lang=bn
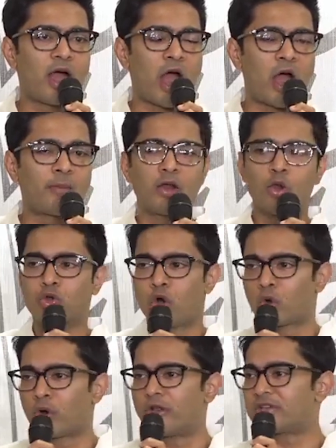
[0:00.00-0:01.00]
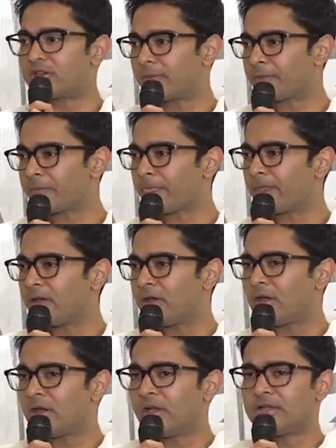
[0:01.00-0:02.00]
আমরা লক্ষ্য করেছি
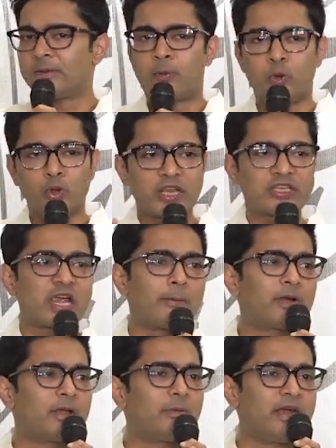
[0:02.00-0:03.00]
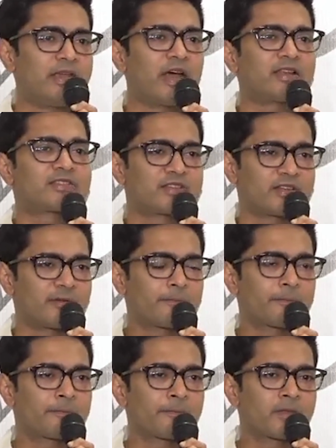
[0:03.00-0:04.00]
যে ফুটেজ সামনে বেরিয়ে আসছে
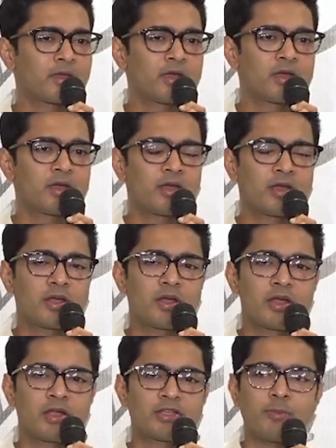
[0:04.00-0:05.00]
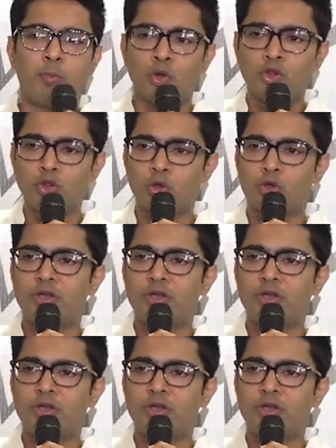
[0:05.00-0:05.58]
যে বন্দুক